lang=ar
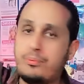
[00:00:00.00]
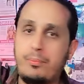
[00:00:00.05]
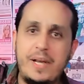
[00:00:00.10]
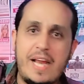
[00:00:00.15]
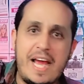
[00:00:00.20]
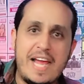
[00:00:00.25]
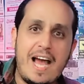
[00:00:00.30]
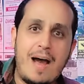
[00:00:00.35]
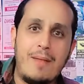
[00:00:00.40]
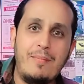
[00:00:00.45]

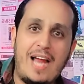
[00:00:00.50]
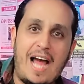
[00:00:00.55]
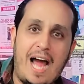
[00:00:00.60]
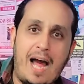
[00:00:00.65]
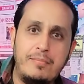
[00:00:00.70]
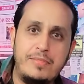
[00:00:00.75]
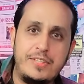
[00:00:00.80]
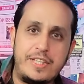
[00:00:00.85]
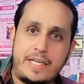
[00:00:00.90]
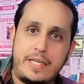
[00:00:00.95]
من ايام
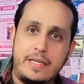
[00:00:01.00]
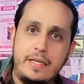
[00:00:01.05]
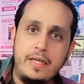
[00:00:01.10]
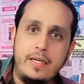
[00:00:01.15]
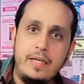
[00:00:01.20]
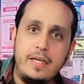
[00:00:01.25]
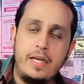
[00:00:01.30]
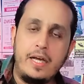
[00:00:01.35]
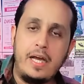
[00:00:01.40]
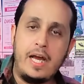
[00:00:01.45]
الحمدي
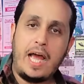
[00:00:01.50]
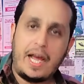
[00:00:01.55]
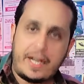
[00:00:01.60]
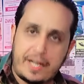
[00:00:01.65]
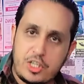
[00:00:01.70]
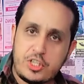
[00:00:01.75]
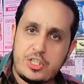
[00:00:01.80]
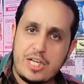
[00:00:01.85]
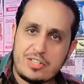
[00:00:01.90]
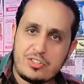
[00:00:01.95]

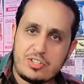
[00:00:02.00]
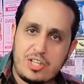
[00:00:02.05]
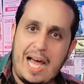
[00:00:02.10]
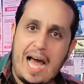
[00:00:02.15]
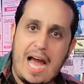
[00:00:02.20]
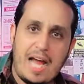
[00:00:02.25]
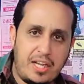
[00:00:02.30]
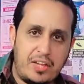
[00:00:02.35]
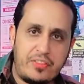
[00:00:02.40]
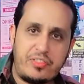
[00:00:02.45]
الرجال طلع
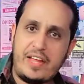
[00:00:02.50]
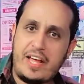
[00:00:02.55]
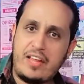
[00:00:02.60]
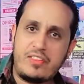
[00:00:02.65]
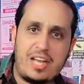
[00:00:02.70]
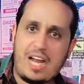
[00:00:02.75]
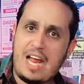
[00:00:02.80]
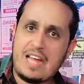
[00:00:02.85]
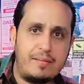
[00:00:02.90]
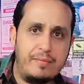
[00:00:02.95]
عليه 2
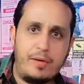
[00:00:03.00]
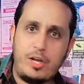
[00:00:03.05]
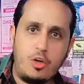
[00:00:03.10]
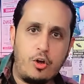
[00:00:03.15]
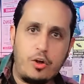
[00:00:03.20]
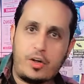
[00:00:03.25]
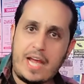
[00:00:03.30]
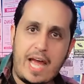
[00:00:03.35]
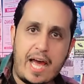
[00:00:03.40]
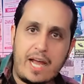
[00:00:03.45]
3
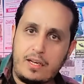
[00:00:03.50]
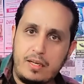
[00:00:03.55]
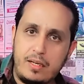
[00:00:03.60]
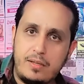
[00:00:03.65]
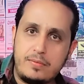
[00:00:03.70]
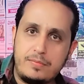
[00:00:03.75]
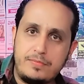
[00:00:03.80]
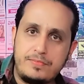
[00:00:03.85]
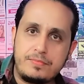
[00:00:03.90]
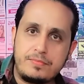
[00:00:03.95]
مليون ريال
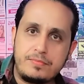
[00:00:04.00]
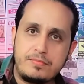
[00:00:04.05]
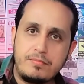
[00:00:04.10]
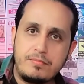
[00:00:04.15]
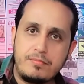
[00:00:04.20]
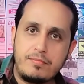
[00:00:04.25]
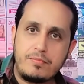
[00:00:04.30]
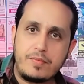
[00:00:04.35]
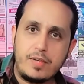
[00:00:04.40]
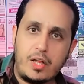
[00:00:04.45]

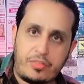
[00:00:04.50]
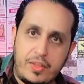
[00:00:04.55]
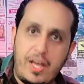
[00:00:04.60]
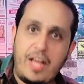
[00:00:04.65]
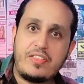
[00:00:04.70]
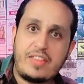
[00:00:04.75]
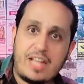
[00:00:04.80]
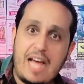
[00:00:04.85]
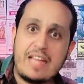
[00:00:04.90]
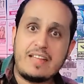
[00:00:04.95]

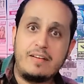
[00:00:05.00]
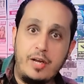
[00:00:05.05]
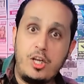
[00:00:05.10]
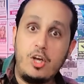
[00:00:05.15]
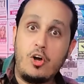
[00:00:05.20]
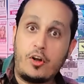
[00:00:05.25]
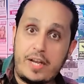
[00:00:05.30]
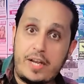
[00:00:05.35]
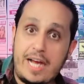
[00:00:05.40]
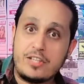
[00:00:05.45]
2 3
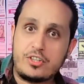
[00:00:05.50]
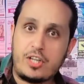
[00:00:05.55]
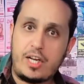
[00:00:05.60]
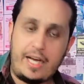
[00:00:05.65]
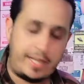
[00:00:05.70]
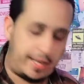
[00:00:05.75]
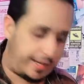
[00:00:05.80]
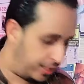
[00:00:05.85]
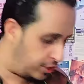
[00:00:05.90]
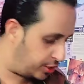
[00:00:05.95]
مليون ريال
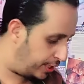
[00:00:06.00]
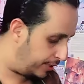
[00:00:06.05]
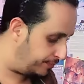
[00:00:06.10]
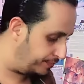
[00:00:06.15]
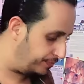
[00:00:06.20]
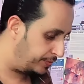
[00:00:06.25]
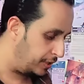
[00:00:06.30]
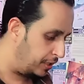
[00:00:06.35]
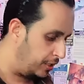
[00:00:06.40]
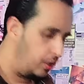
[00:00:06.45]
طلع على الرجال
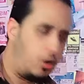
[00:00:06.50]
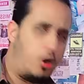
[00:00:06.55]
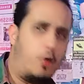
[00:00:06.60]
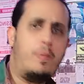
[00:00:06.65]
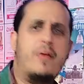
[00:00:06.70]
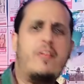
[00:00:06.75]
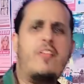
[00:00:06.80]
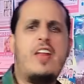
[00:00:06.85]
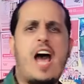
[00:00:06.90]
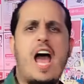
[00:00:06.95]

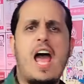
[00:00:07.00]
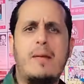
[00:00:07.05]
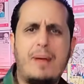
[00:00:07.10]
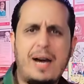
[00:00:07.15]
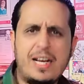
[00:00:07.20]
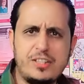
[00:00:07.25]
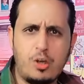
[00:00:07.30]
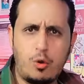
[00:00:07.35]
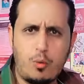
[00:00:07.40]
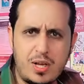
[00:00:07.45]
وفي النهايه
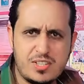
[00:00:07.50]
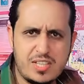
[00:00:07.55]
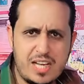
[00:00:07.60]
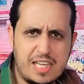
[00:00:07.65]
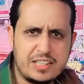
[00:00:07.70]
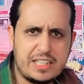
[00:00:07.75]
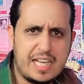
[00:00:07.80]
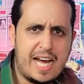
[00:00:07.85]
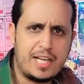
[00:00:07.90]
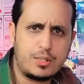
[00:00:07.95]
بعد
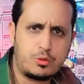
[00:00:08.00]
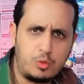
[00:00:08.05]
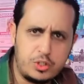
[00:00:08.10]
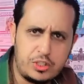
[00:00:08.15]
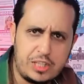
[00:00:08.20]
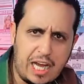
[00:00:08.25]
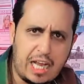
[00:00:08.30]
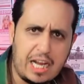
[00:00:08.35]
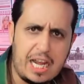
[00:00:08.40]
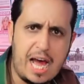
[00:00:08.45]
الوساطات
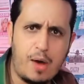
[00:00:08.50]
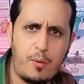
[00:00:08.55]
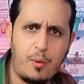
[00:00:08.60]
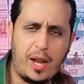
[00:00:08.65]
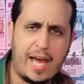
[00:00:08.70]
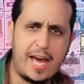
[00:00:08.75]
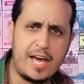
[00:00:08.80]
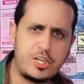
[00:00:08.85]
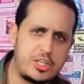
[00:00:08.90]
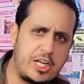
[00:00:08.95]
والدخله
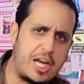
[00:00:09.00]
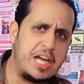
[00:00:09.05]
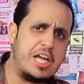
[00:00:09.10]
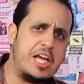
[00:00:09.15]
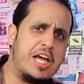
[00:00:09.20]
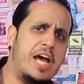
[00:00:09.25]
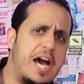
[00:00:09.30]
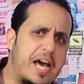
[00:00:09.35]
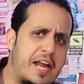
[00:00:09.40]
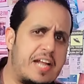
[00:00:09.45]
والخرجه
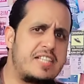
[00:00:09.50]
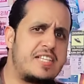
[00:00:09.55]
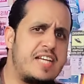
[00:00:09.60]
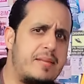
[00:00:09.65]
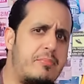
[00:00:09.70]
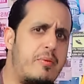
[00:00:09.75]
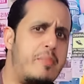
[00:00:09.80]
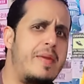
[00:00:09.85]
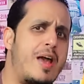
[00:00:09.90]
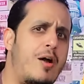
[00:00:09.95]

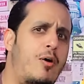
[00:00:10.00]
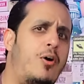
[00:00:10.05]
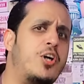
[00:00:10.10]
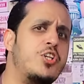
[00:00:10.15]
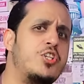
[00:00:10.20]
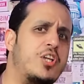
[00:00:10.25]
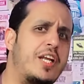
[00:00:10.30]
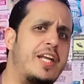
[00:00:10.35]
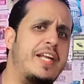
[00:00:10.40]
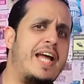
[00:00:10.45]
رسد ب
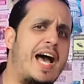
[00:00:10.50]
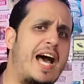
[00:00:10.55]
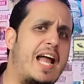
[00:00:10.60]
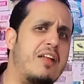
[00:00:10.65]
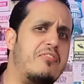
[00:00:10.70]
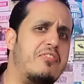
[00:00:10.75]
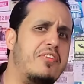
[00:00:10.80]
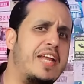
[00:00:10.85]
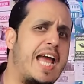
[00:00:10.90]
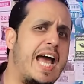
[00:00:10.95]
120
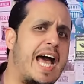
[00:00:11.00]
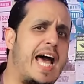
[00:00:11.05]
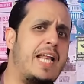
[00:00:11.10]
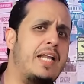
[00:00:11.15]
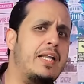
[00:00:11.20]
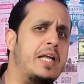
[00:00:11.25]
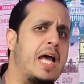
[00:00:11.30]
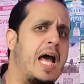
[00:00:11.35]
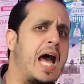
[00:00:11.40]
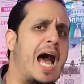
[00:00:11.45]
الف
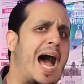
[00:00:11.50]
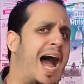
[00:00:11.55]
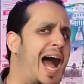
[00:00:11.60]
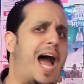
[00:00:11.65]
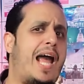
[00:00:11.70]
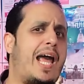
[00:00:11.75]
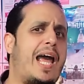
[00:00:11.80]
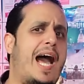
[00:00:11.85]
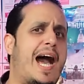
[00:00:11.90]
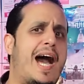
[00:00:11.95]
ريال
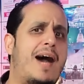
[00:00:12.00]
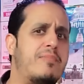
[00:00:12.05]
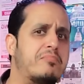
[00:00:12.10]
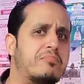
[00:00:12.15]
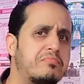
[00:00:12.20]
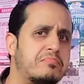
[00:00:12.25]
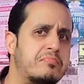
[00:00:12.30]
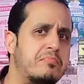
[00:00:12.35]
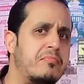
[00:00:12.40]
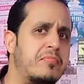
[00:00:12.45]
حق
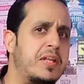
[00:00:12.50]
عام